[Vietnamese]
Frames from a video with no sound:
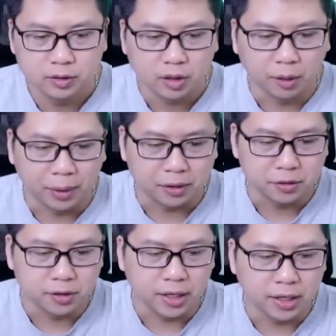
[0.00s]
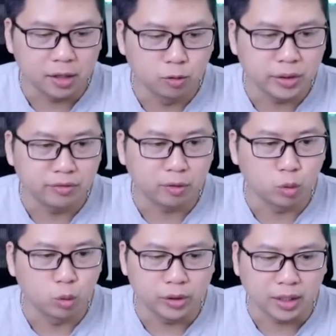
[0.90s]
các bạn có thể thấy là công trình phòng
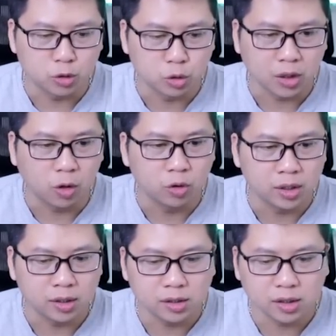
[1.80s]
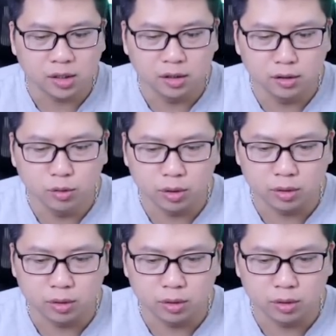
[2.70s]
thủ của nhà số 6 này là rất cứng luôn